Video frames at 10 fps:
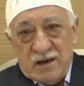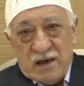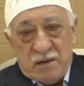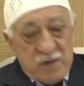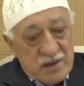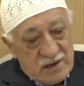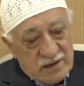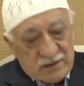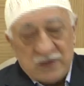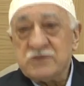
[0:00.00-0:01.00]

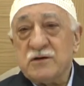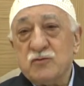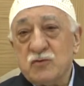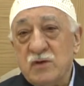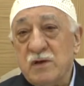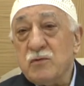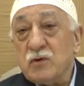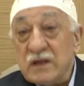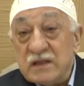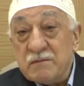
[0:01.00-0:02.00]
Ebediyet tasavvuru
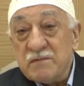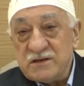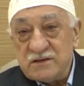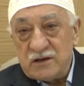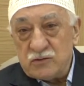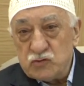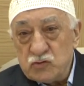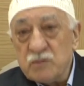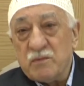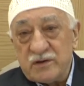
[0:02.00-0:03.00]
demiyor. Edilmez yani.
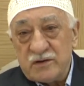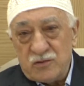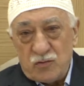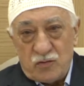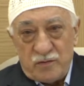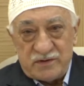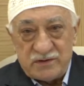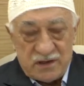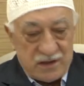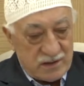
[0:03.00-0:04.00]
Çünkü mantığı yok o
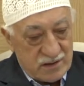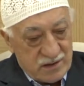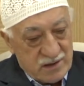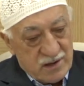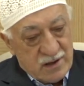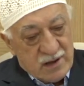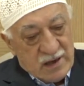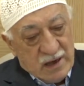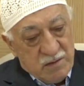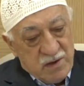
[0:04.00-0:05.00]
meselenin.
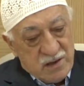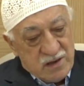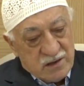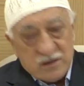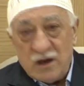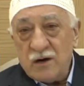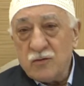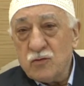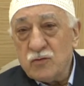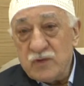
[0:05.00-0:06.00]
Ebediyet
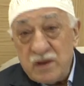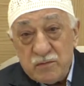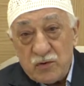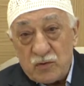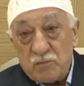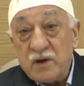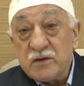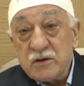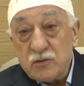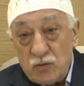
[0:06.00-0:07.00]
taakkülü demiyor.
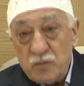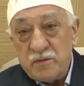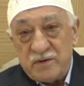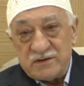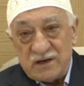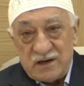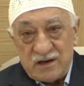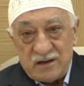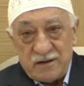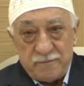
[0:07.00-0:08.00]
Mantığı yok bu
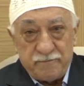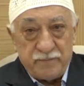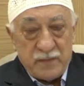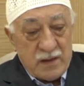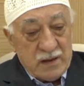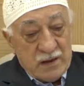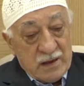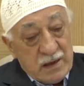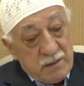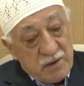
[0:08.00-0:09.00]
meselenin
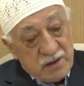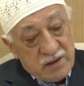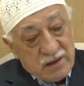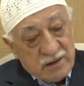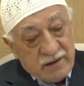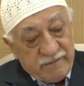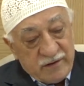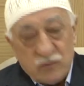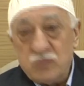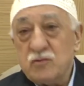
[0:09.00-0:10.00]
ebediyet
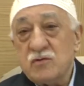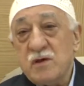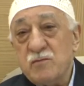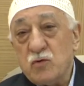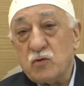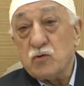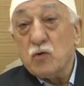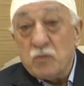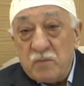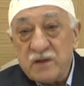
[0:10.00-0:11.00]
tefekkürü demiyor.
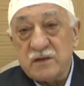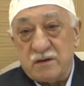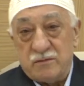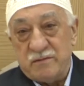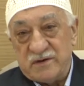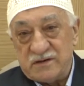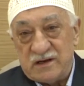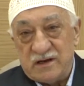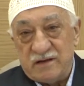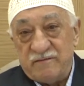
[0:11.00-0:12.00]
Yok mantığı bu
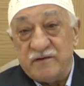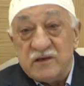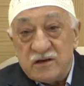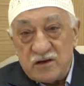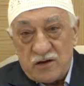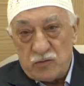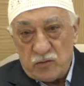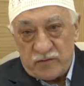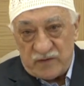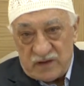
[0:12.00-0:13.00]
meselenin. Fikir yanı
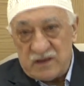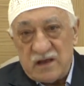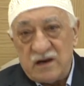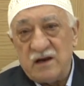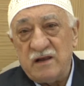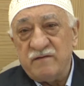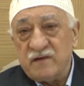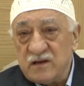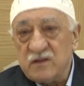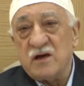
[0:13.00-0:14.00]
yok, fikir derinliği,
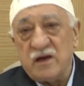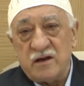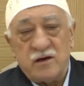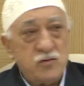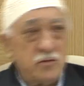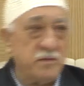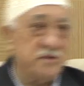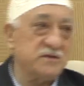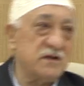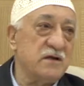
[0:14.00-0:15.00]
fikri dayanağı yok bu
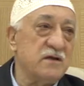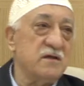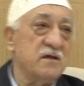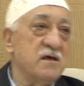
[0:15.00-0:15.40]
meselenin.